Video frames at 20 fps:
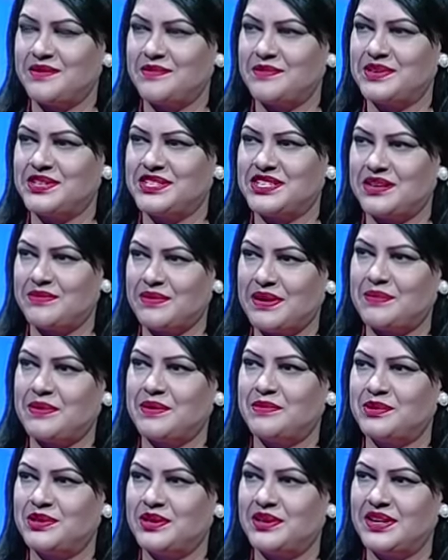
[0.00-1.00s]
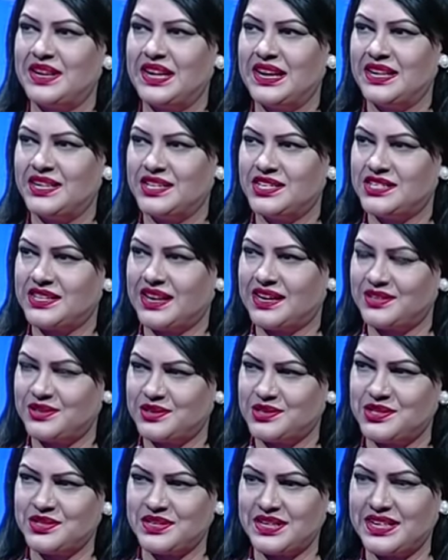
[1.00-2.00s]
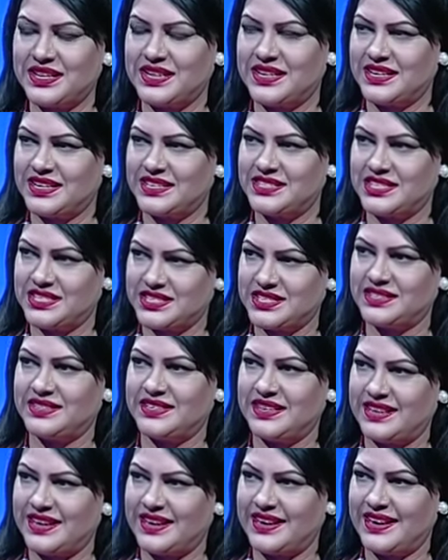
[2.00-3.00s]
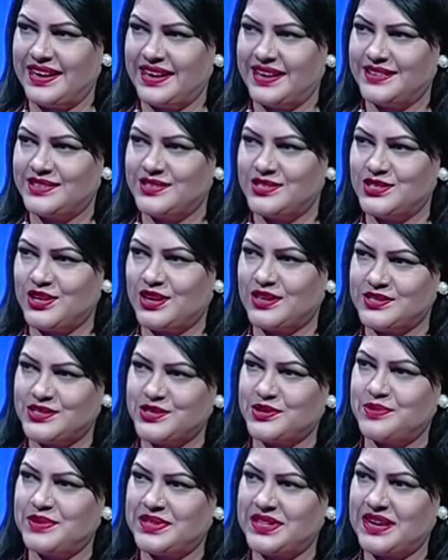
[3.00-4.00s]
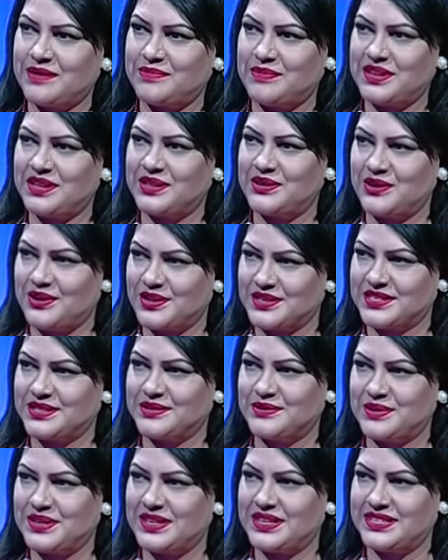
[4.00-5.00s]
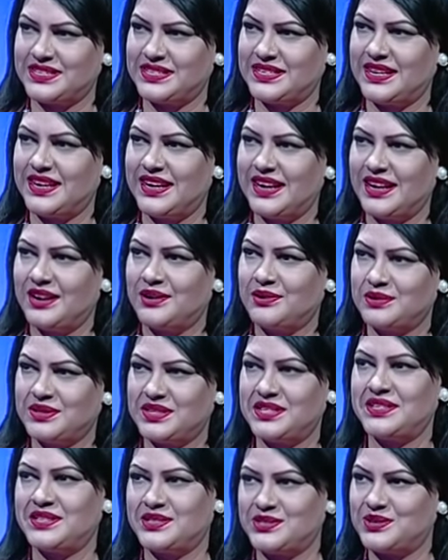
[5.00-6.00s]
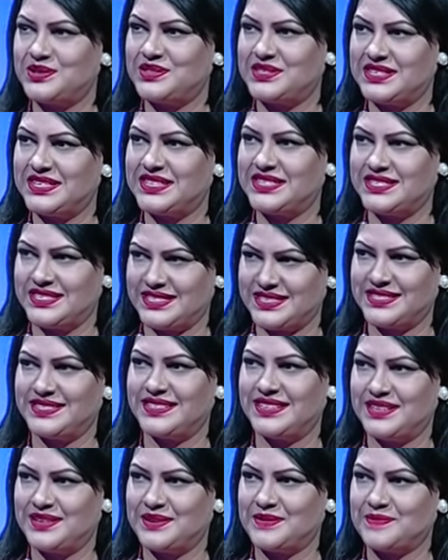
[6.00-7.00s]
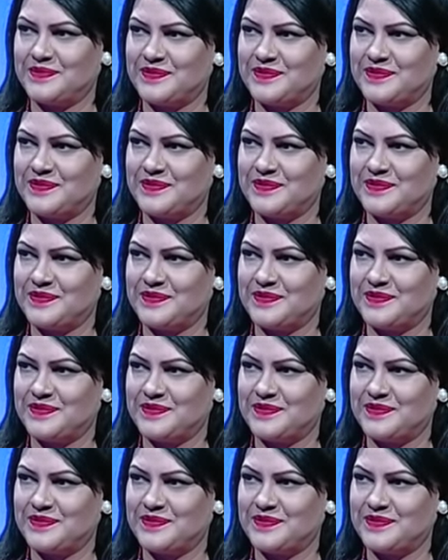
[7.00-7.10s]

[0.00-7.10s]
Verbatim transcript: এবং সেভাবে বোধহয় ষাট দশকের শেষের দিকে জল ছবিতে আপনি কিন্তু হঠাৎ করে একটি অতিথি সিক্সটি হ্যাঁ, এসেছিলেন